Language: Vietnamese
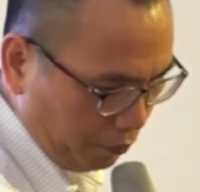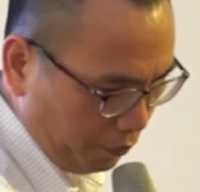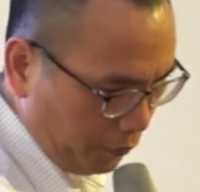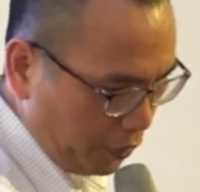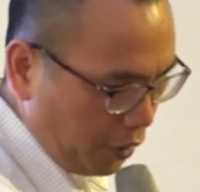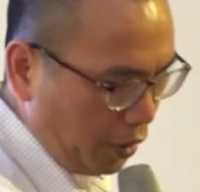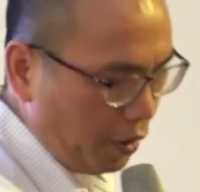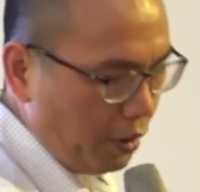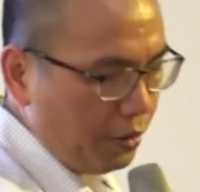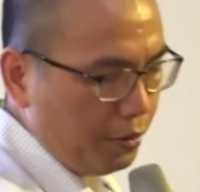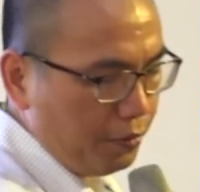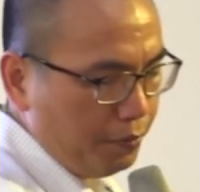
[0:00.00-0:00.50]

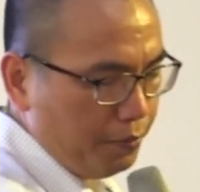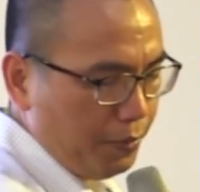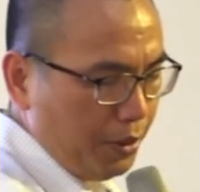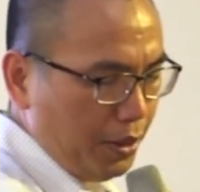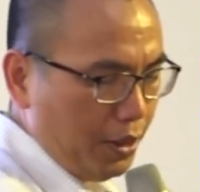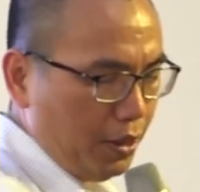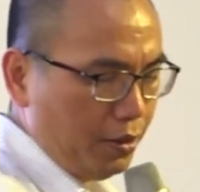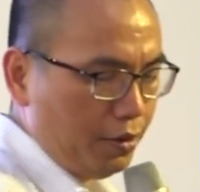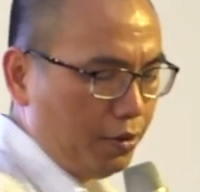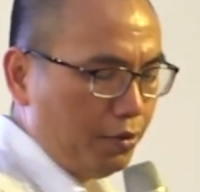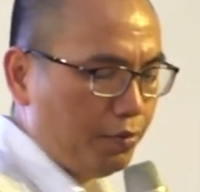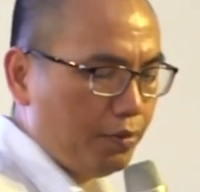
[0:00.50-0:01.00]
Rồi, bây
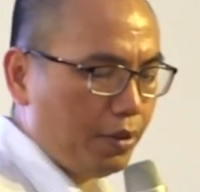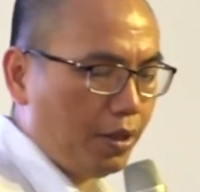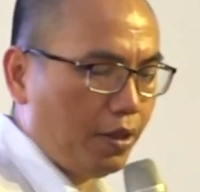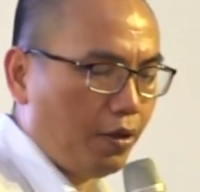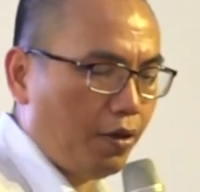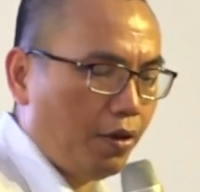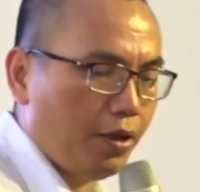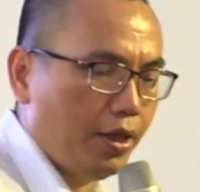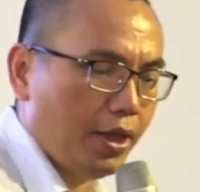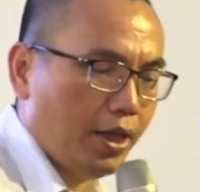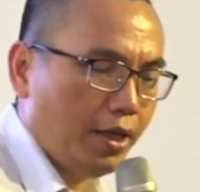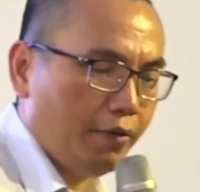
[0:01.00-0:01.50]
giờ chúng ta
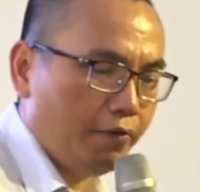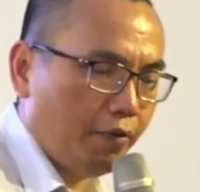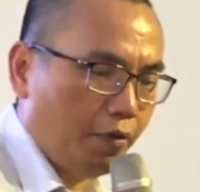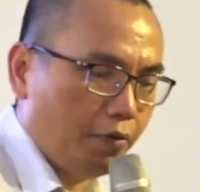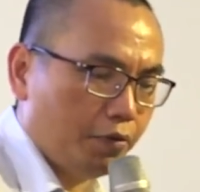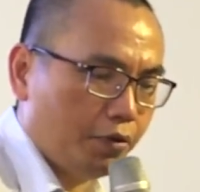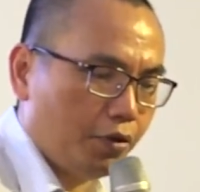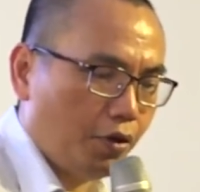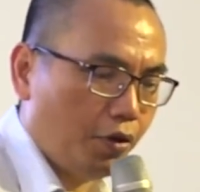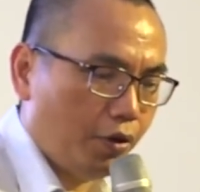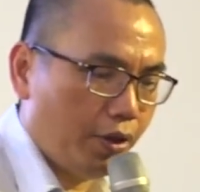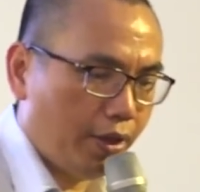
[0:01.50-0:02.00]
nói đến cái
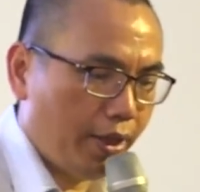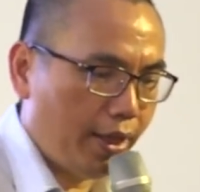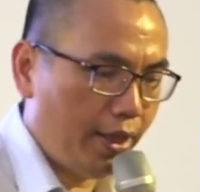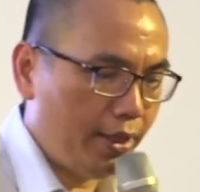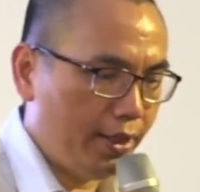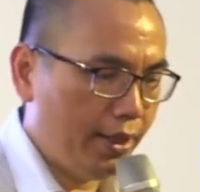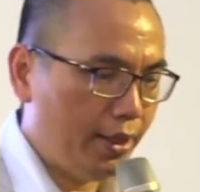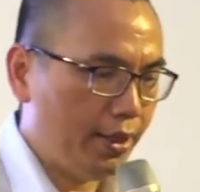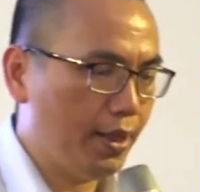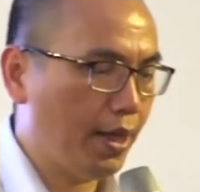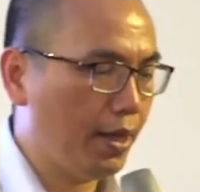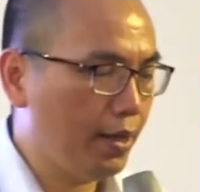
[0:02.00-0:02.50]
vòng tròn đề
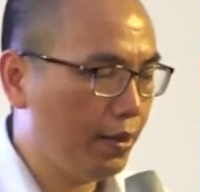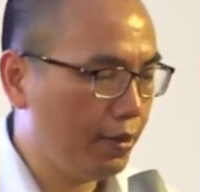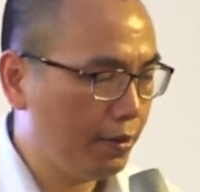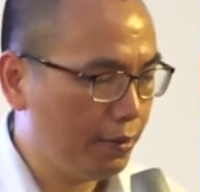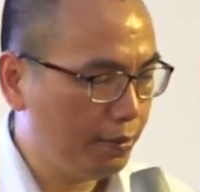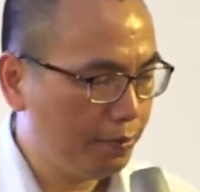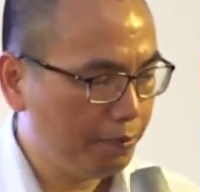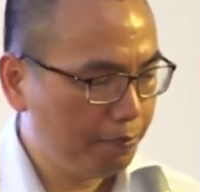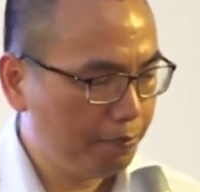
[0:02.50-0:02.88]
nhị thân.